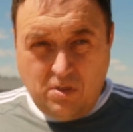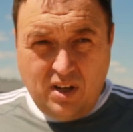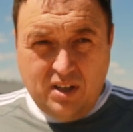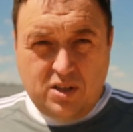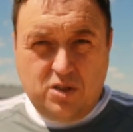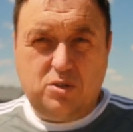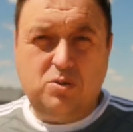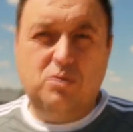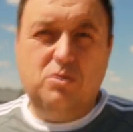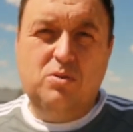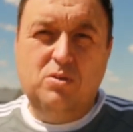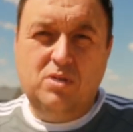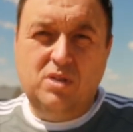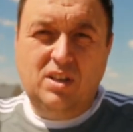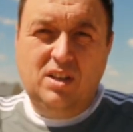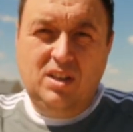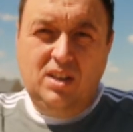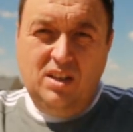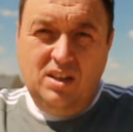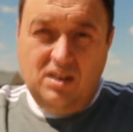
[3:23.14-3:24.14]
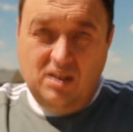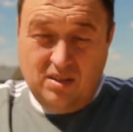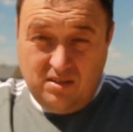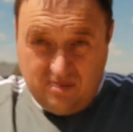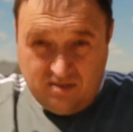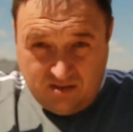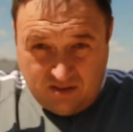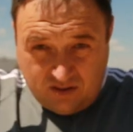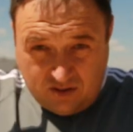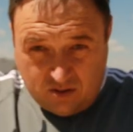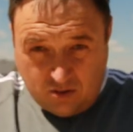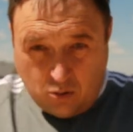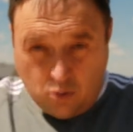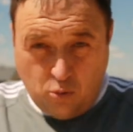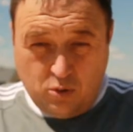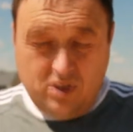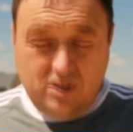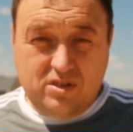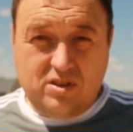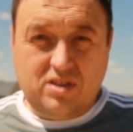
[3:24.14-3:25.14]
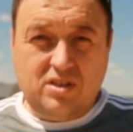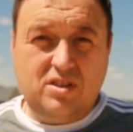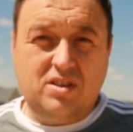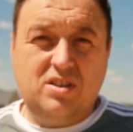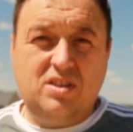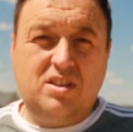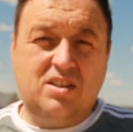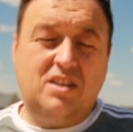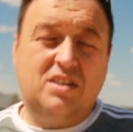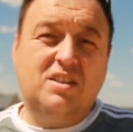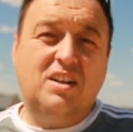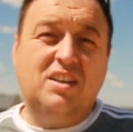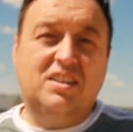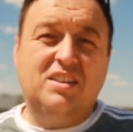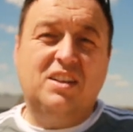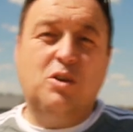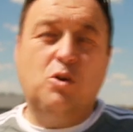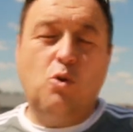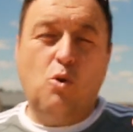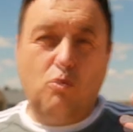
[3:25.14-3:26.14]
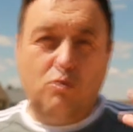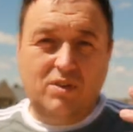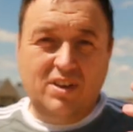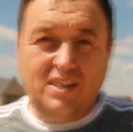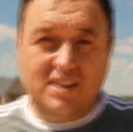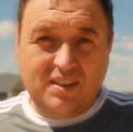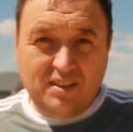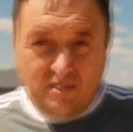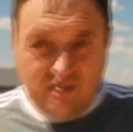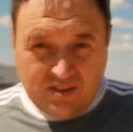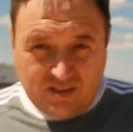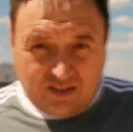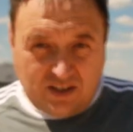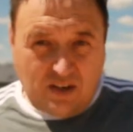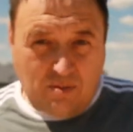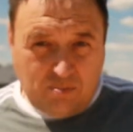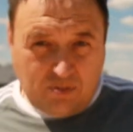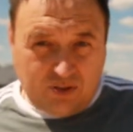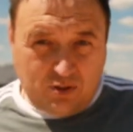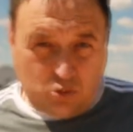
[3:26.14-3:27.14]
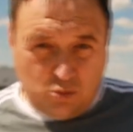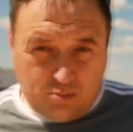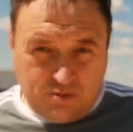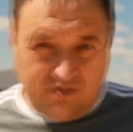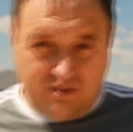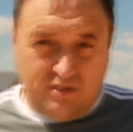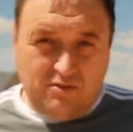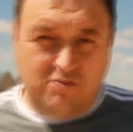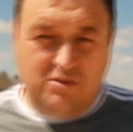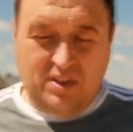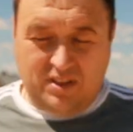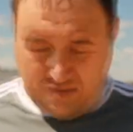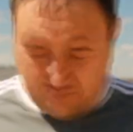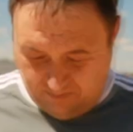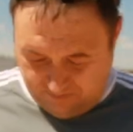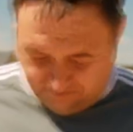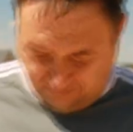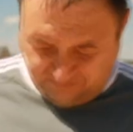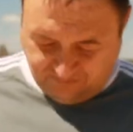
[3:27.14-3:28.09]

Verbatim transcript: массу и сходит со скатной кровли сам под собственным весом.